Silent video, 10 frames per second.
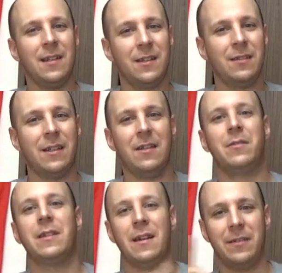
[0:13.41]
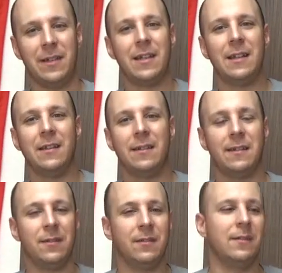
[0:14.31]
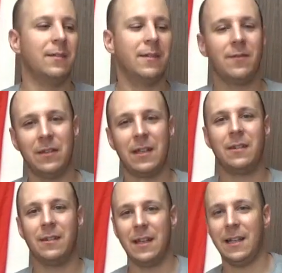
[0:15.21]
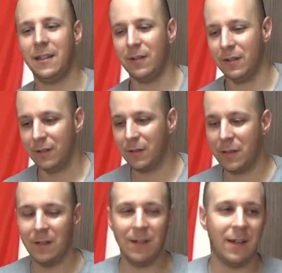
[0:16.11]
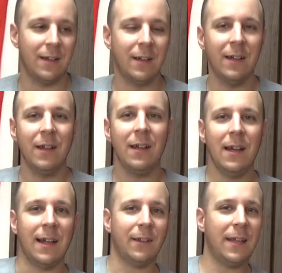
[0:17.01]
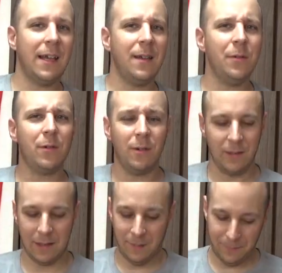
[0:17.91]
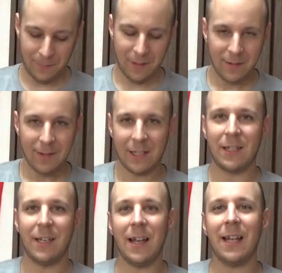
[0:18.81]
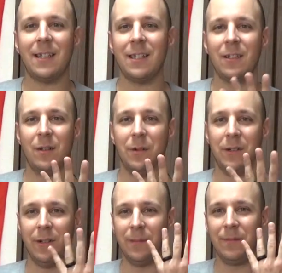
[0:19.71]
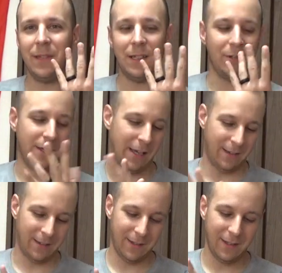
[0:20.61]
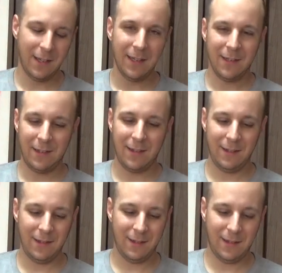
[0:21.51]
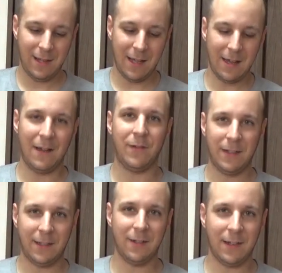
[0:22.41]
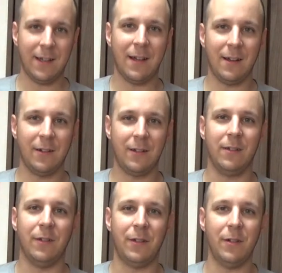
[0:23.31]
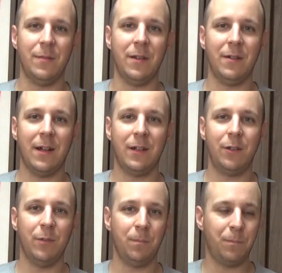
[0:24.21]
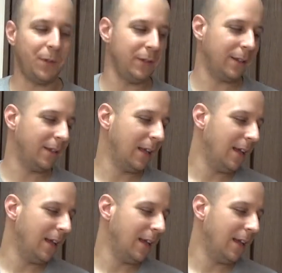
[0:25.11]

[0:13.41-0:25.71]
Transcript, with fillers: ついに沖縄に来たと、フリートに入ったの時は、えっ、ー、と、手袋が確かに大切なものですよね。手が2つだけがあると、指は10本